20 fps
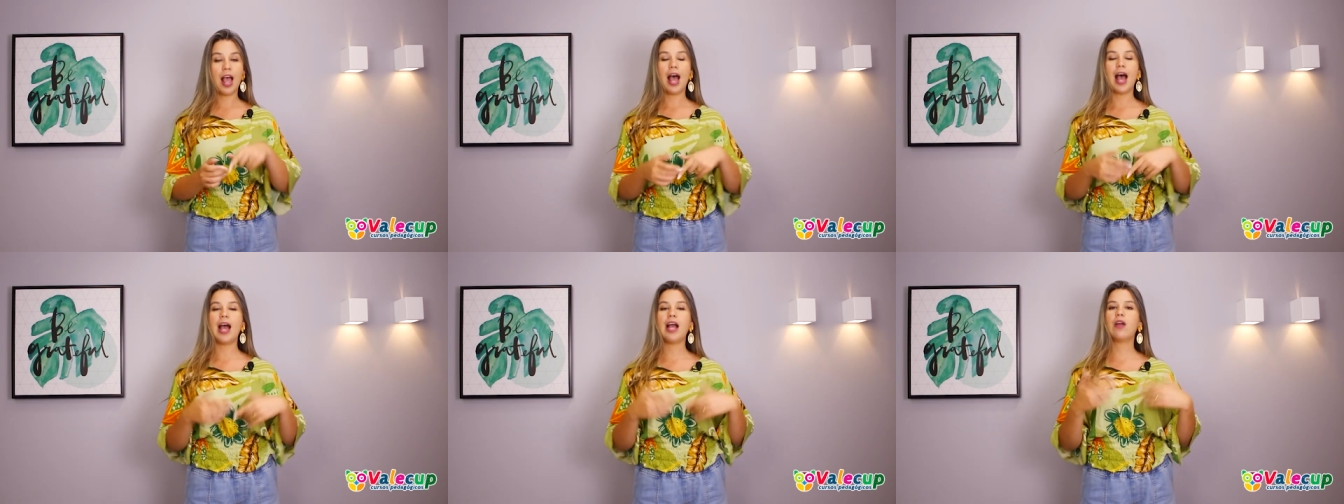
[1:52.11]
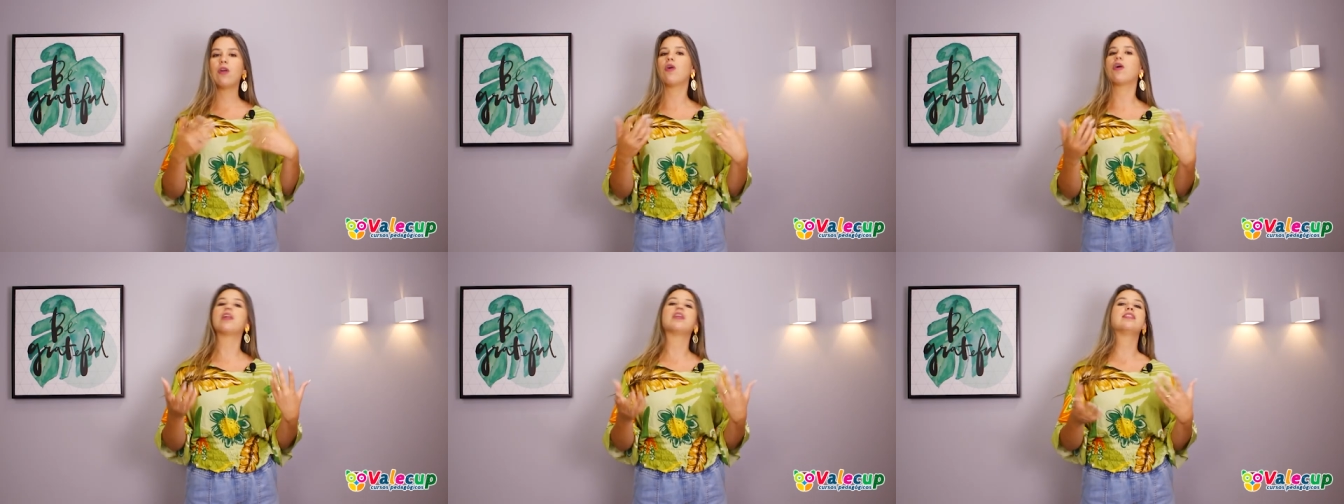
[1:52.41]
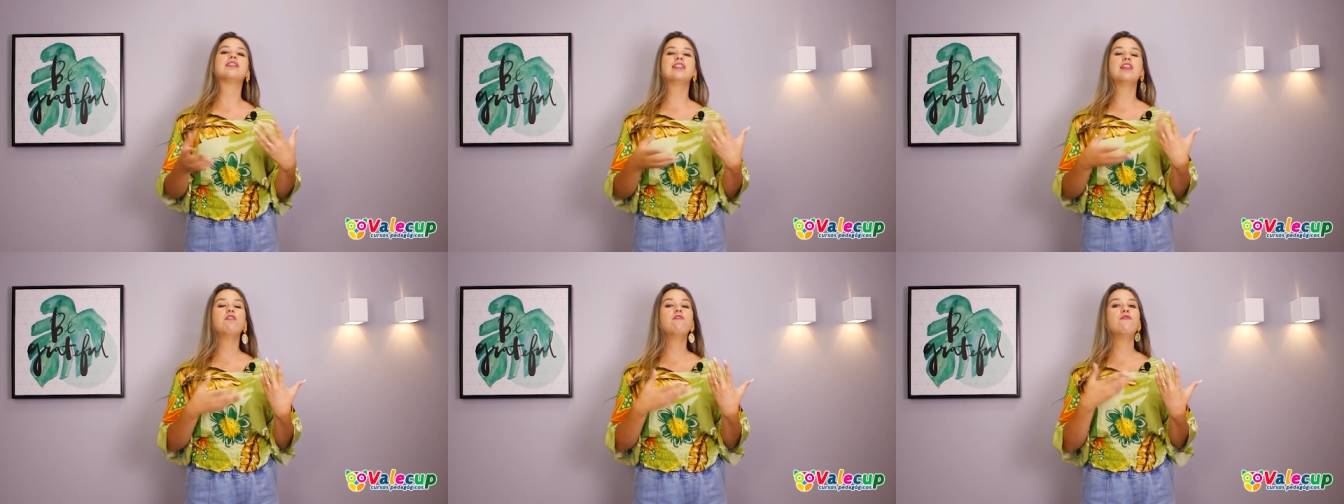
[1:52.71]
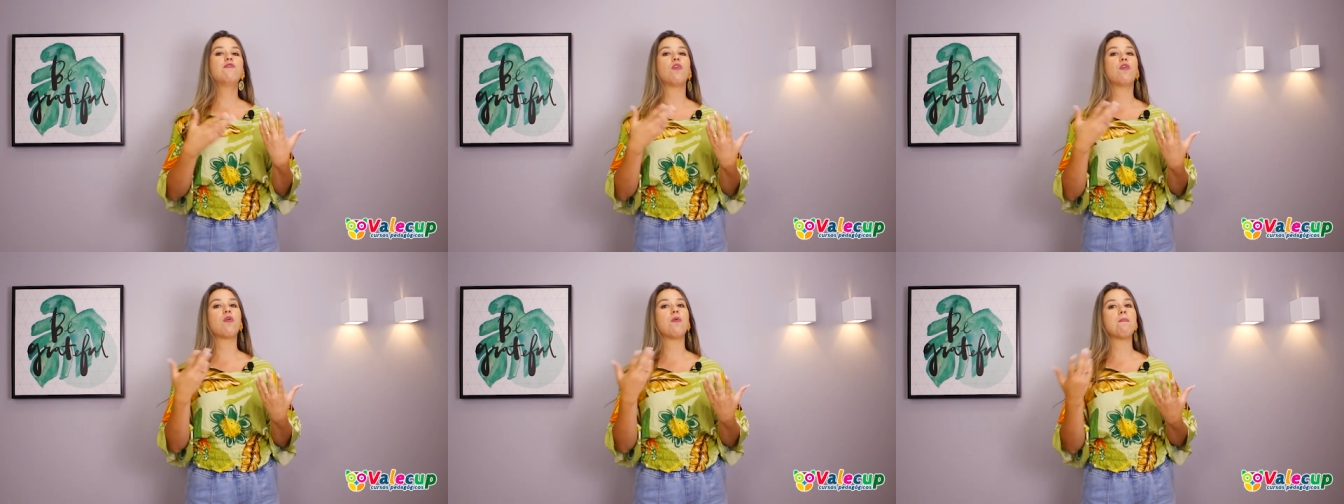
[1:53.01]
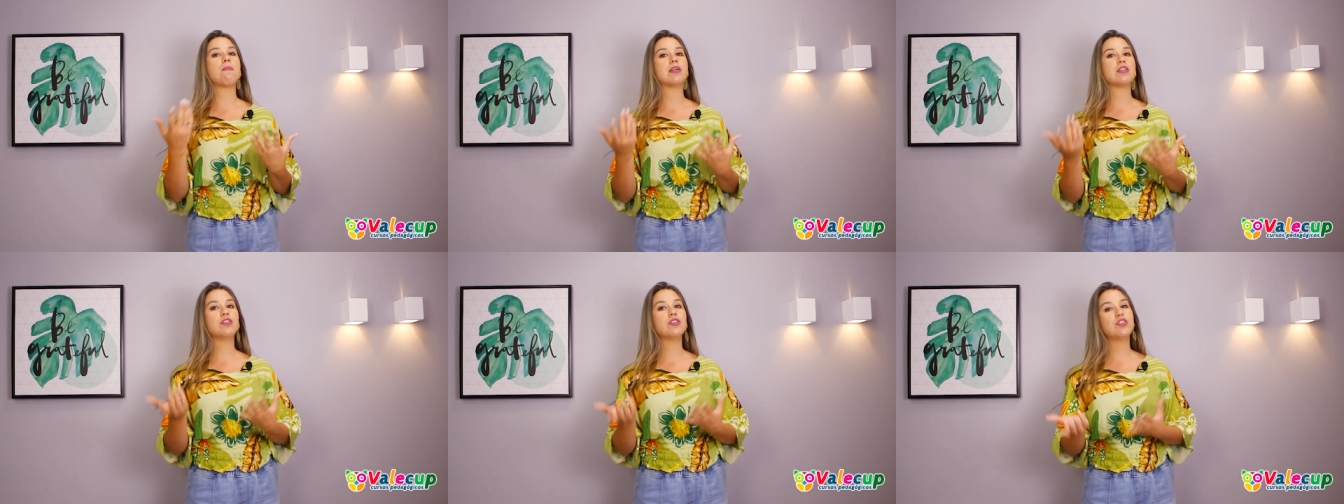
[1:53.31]
Agora, se não for
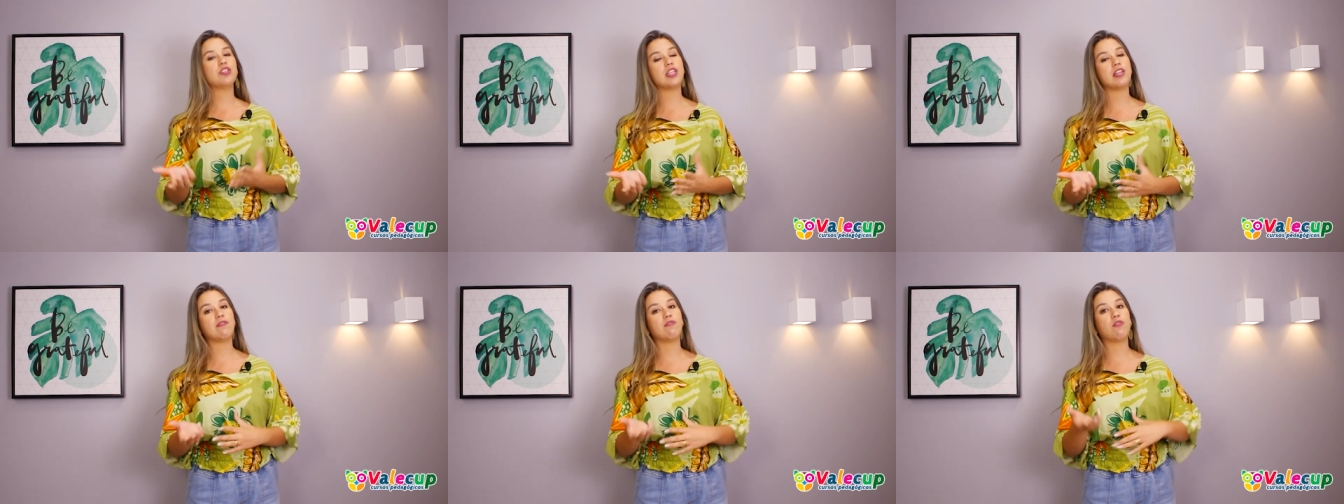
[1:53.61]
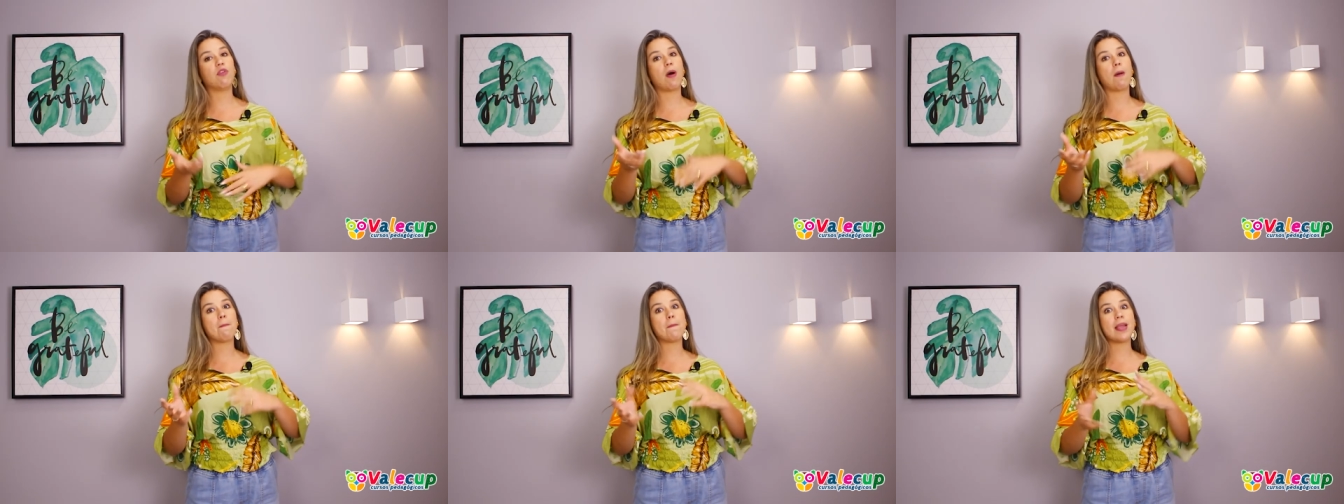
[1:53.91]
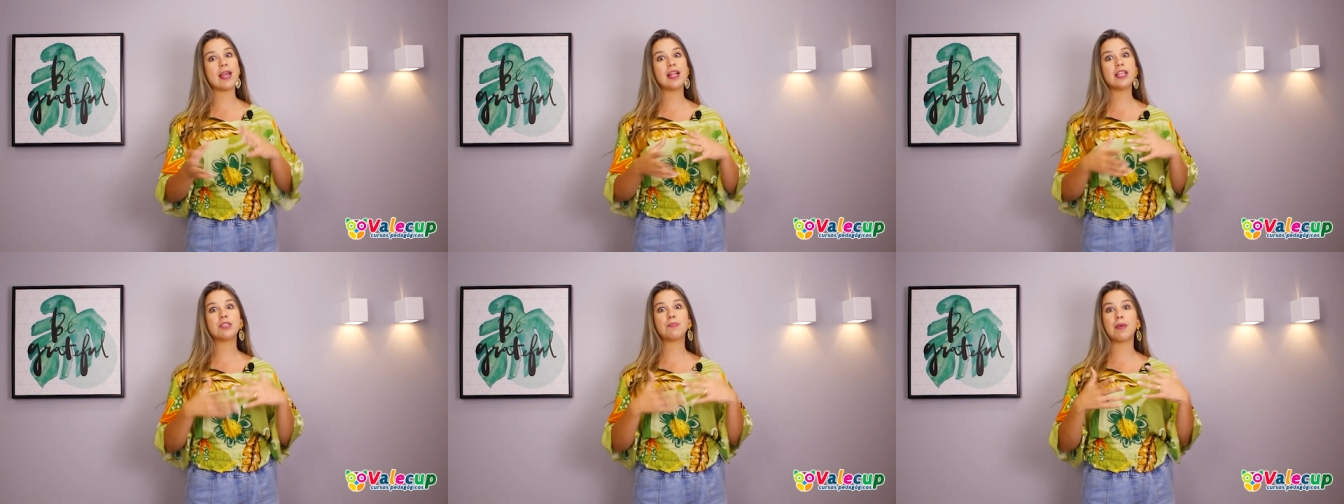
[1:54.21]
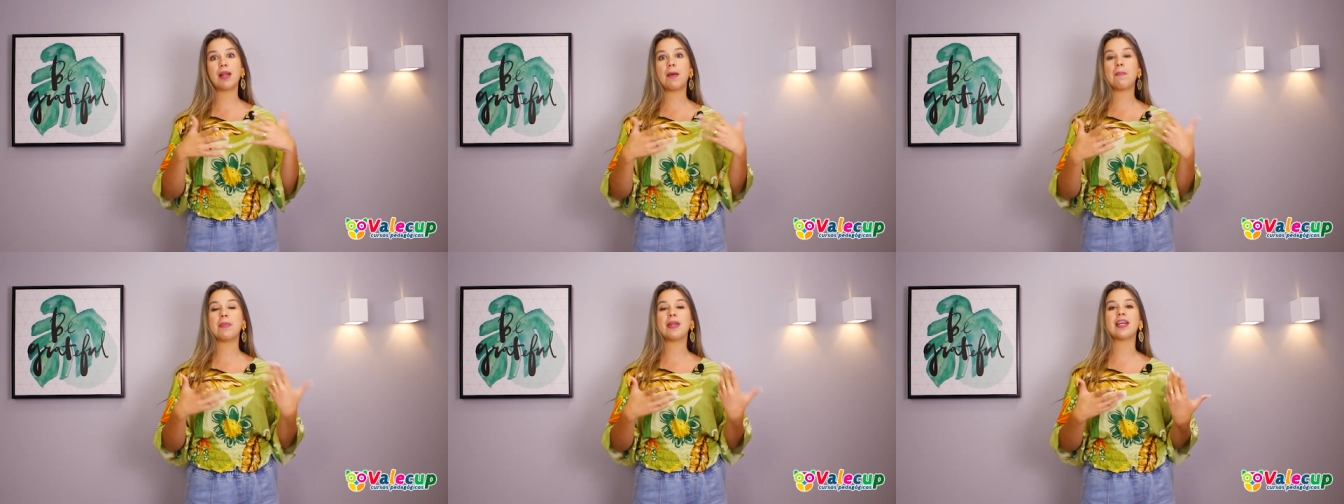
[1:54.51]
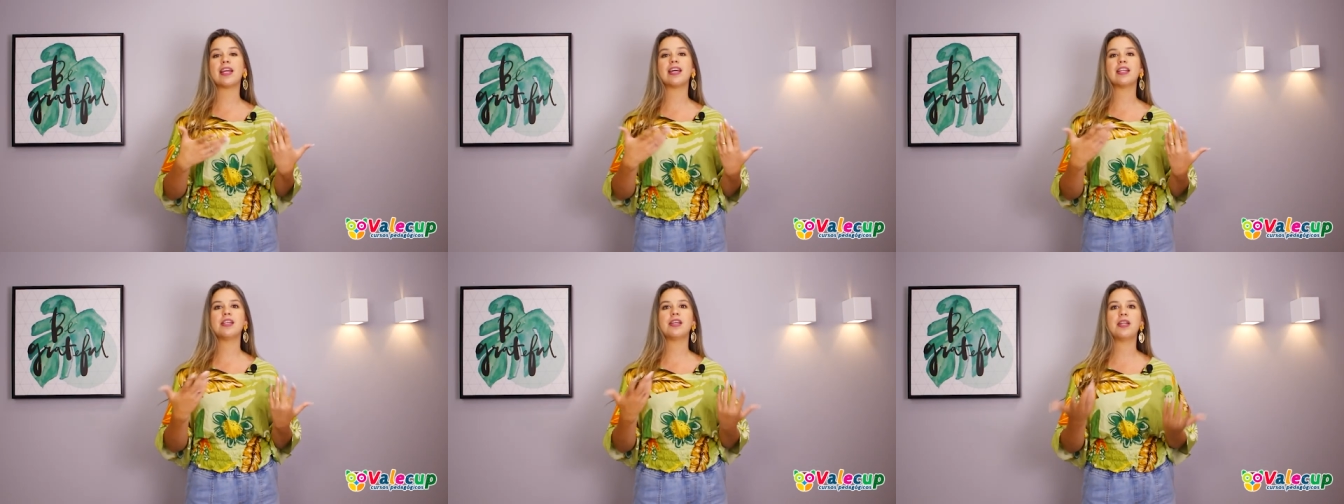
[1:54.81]
competitivo ou apenas pela
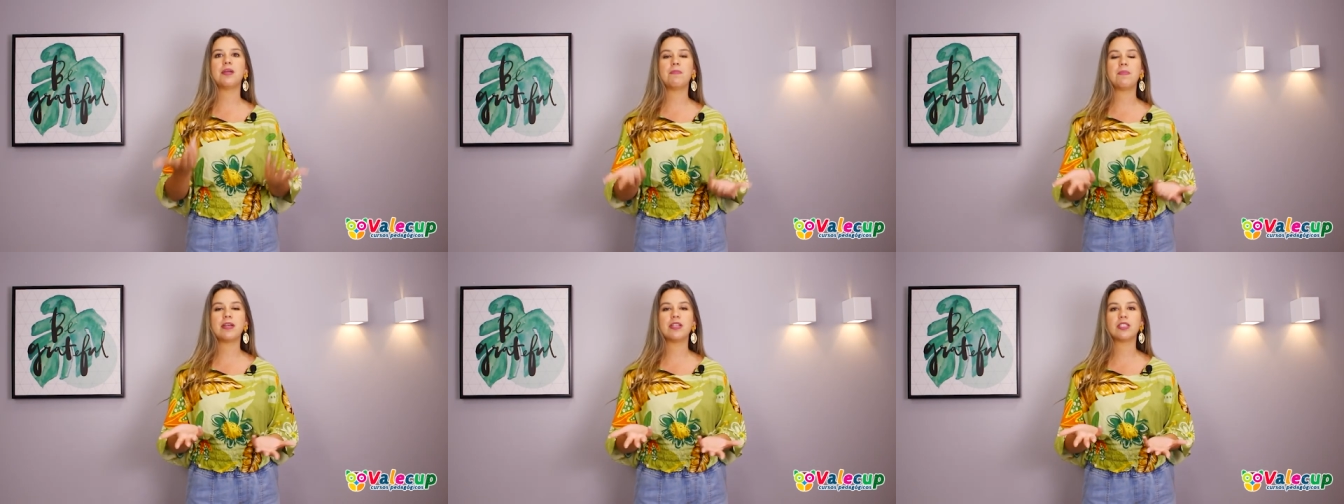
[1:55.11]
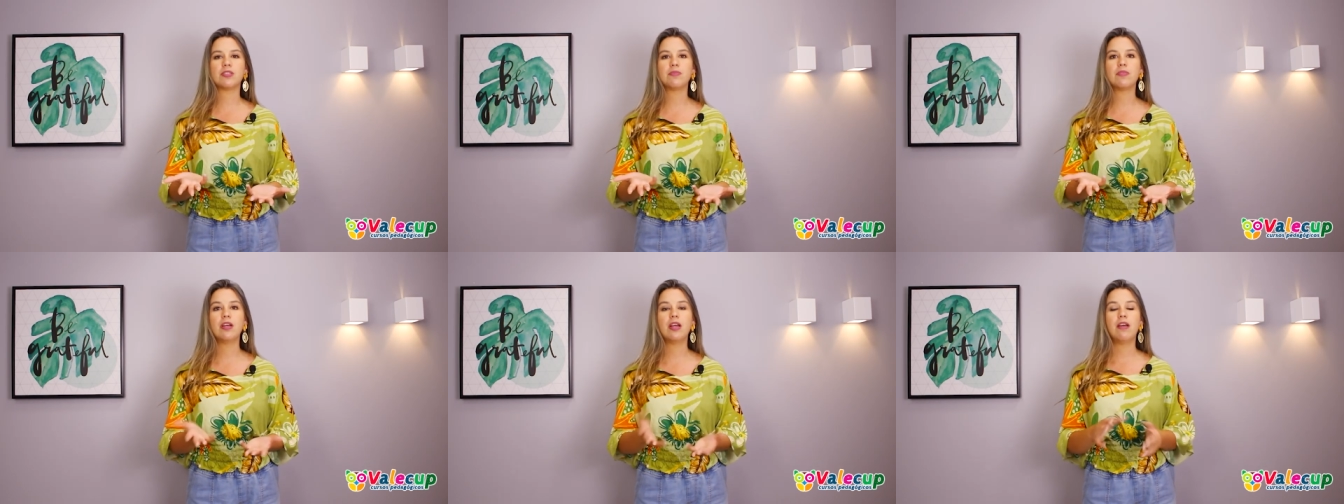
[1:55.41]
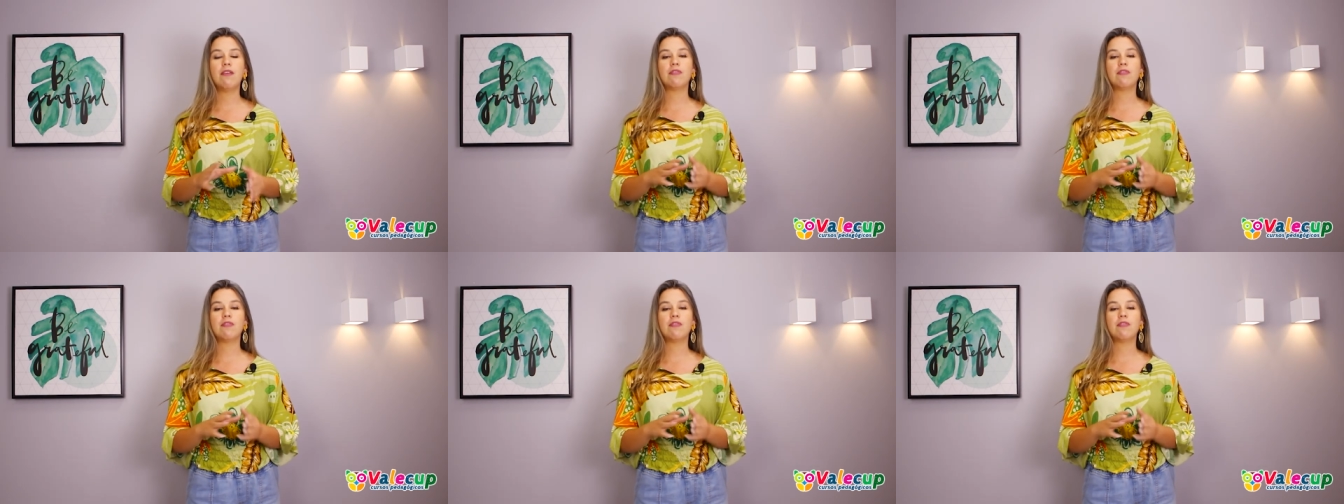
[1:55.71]
brincadeira mesmo,